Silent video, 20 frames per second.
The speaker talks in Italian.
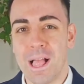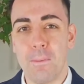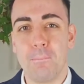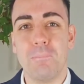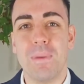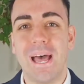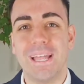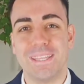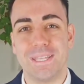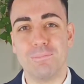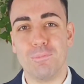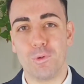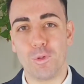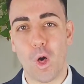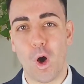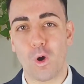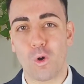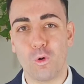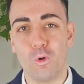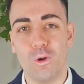Beati
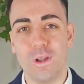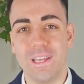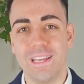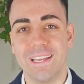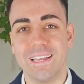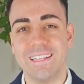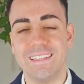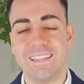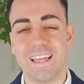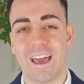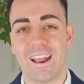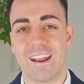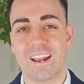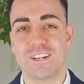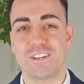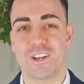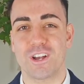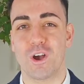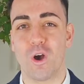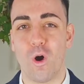monoculi in terra
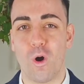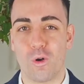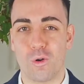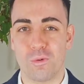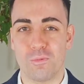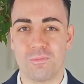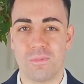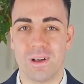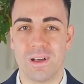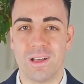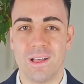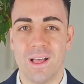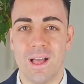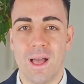cecorum